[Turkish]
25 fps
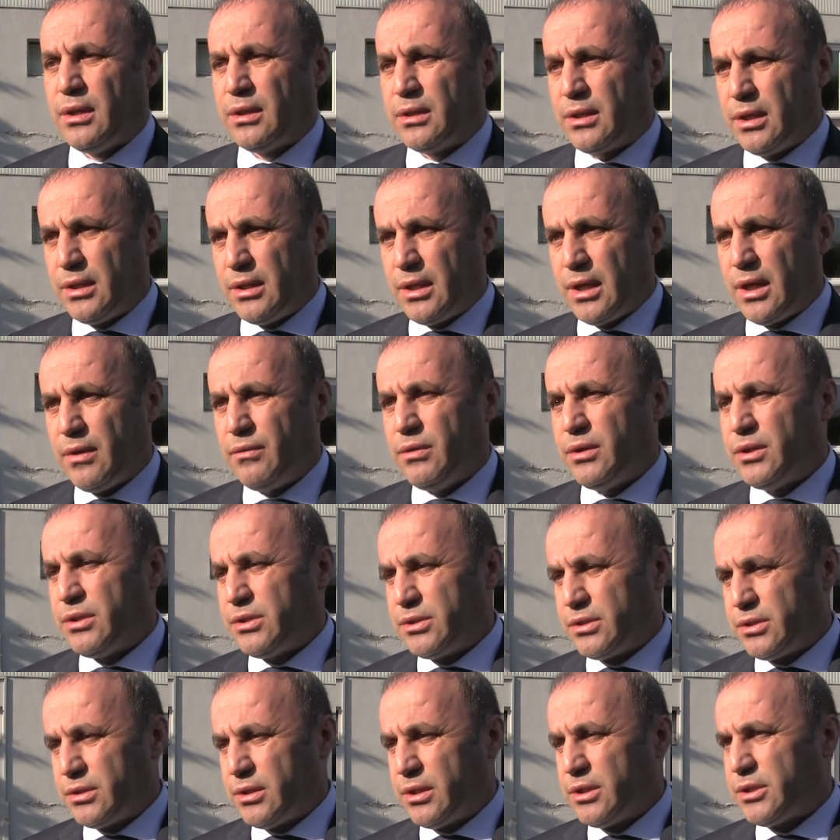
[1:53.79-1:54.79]
Tedavi,
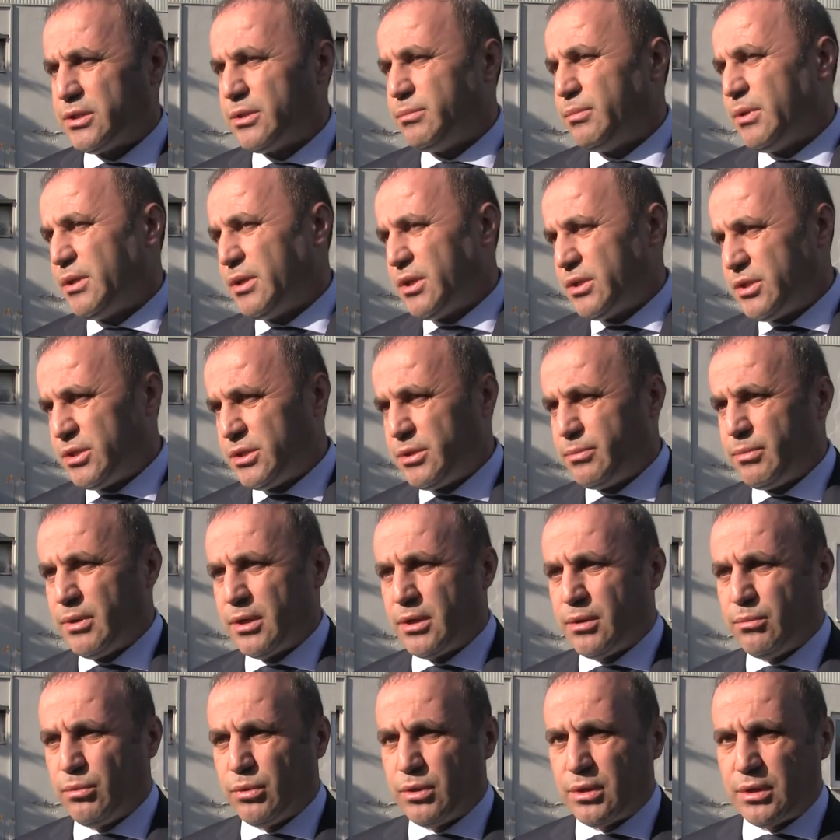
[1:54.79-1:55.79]
kısırlaştırma, geçici
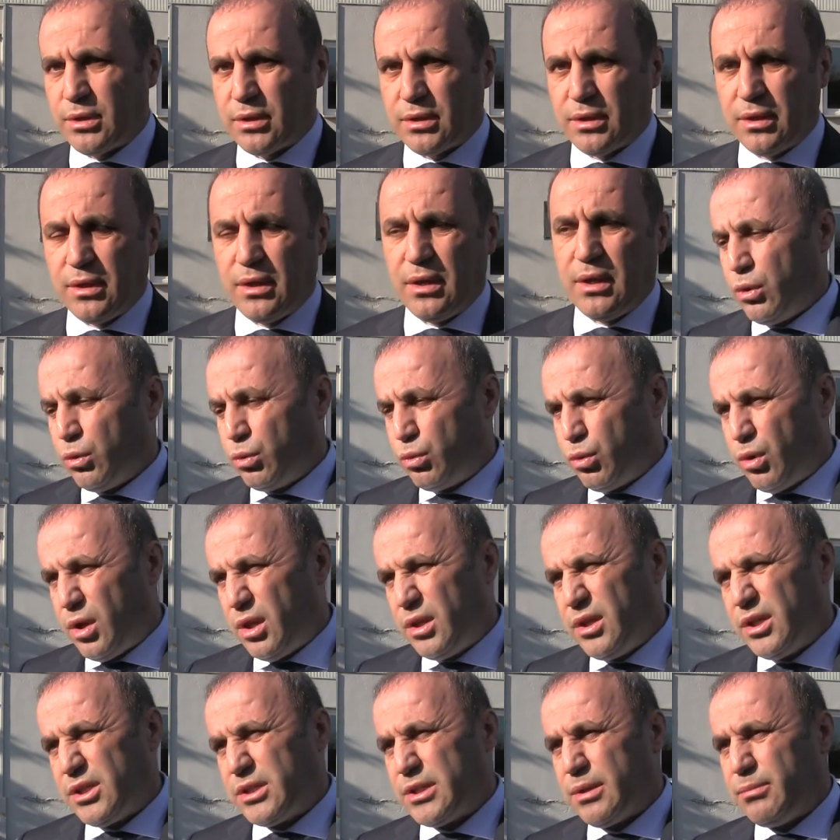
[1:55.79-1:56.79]
bakım olarak
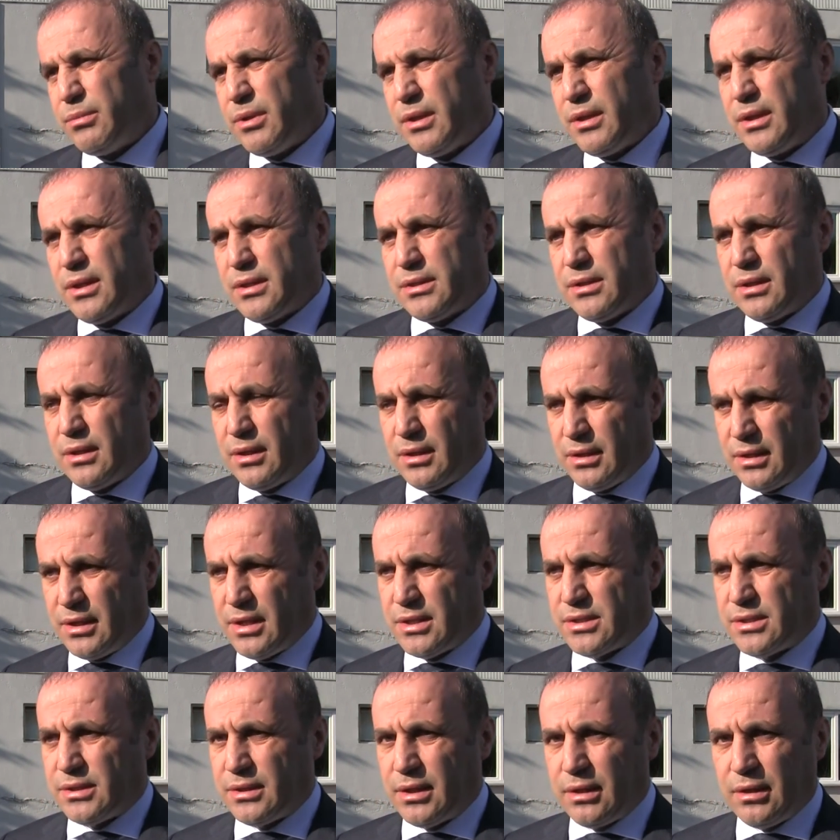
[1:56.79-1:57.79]
doğal yaşamda ge
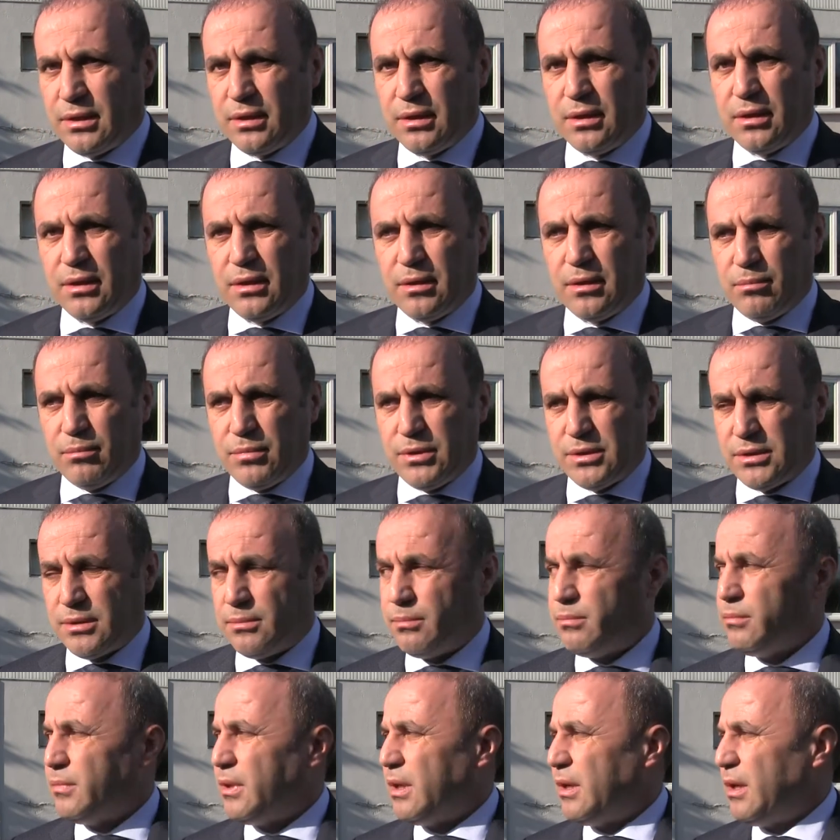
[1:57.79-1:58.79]
gezinen
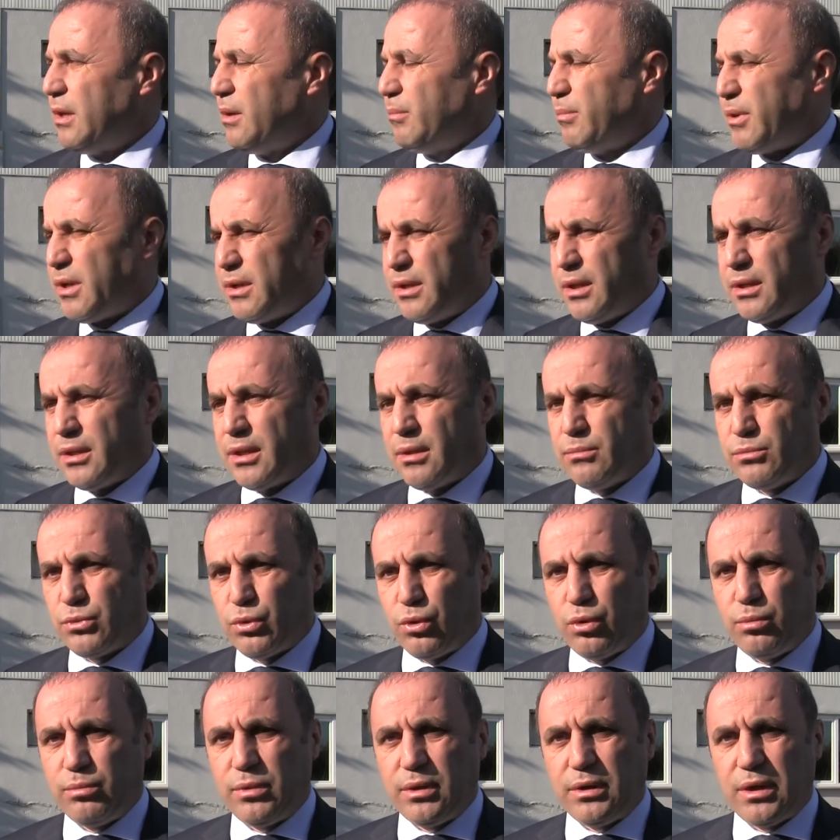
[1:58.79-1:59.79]
bizim e, barınaklarımızda
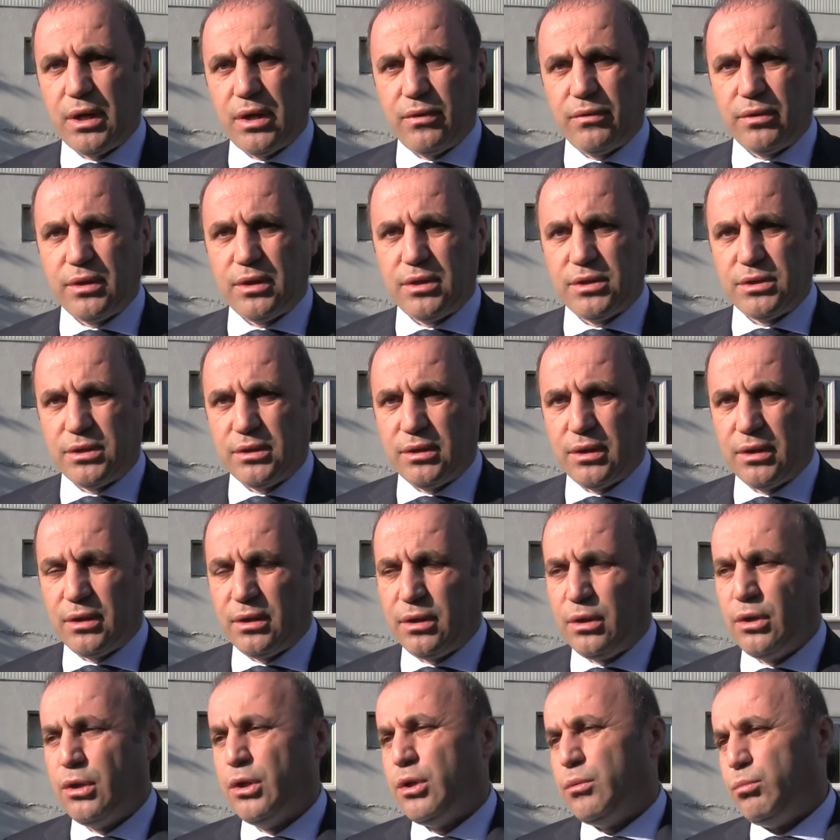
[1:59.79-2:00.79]
olmayan hayvanlar için de
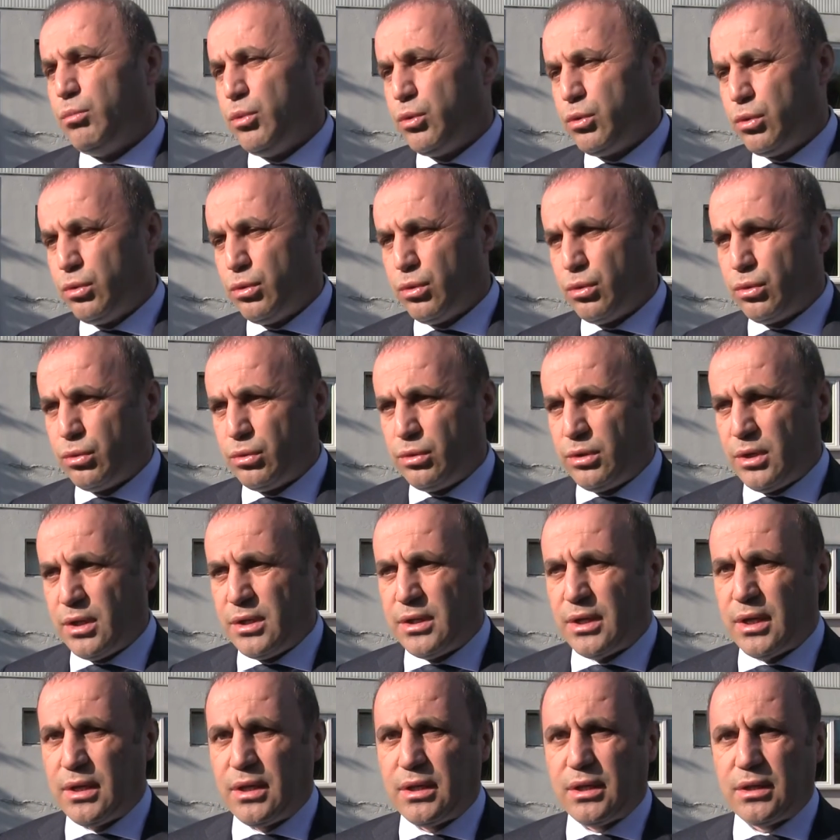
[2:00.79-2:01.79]
bütün orduya
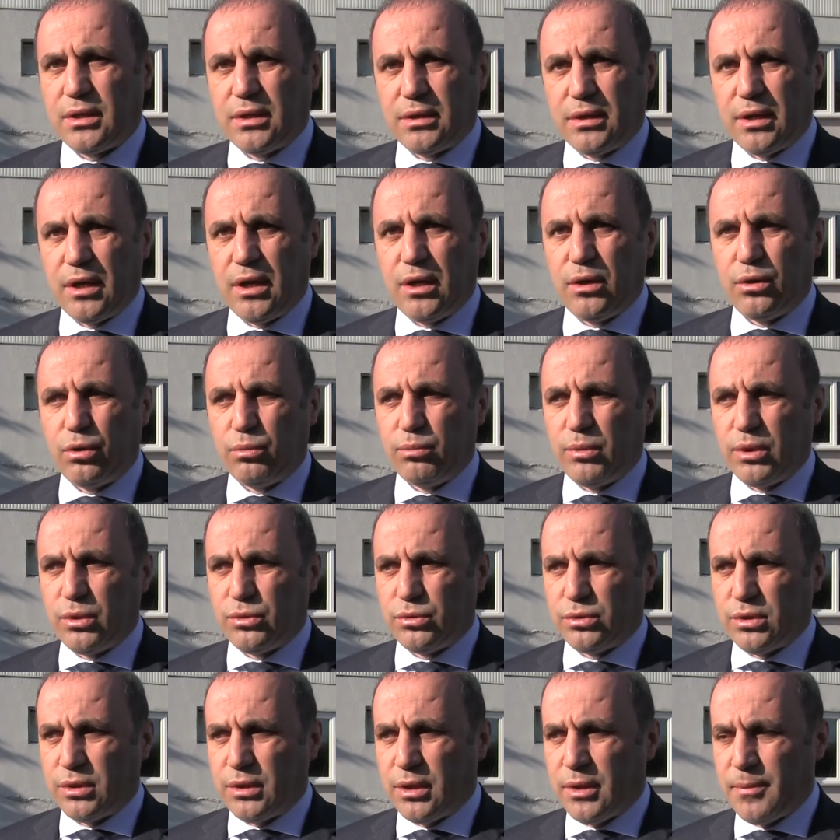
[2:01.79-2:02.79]
yaylalara dahil olmak
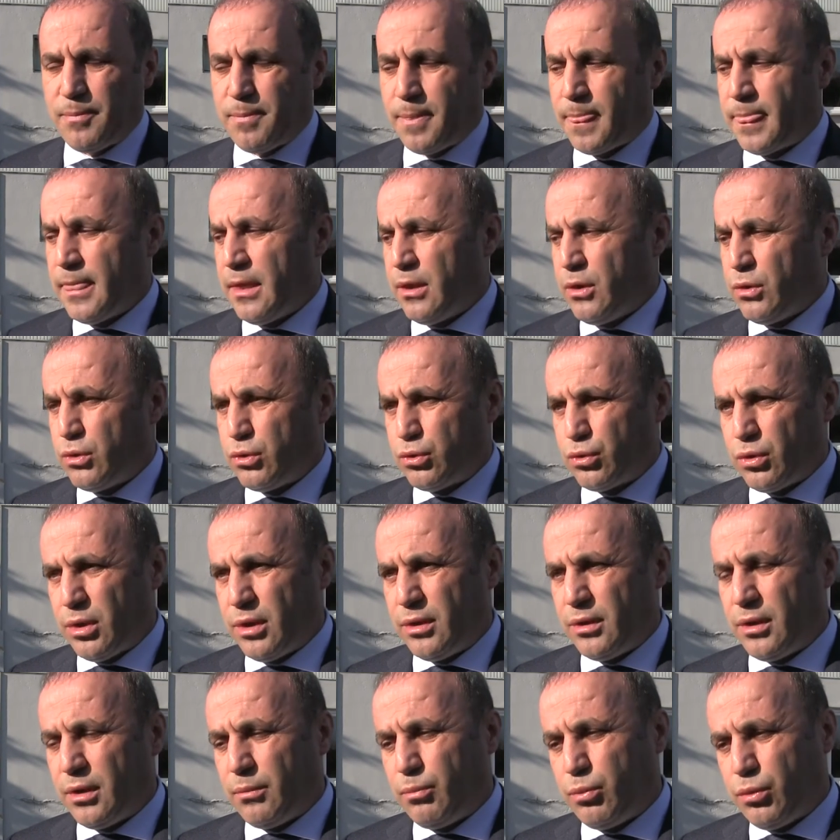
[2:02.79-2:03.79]
üzere şu
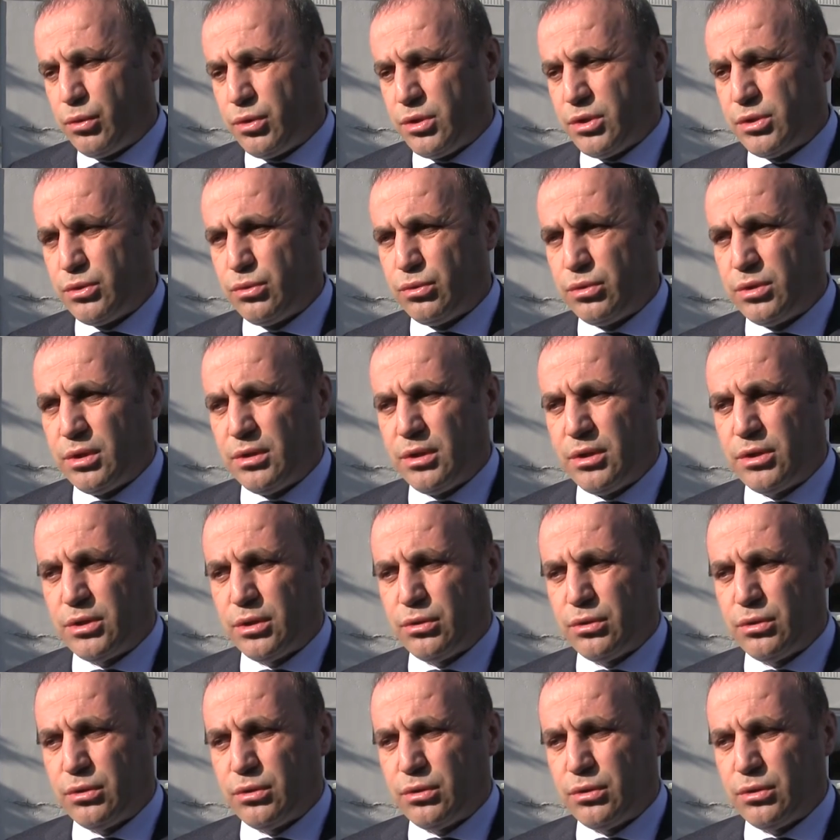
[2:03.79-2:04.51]
anda projesi üzerinde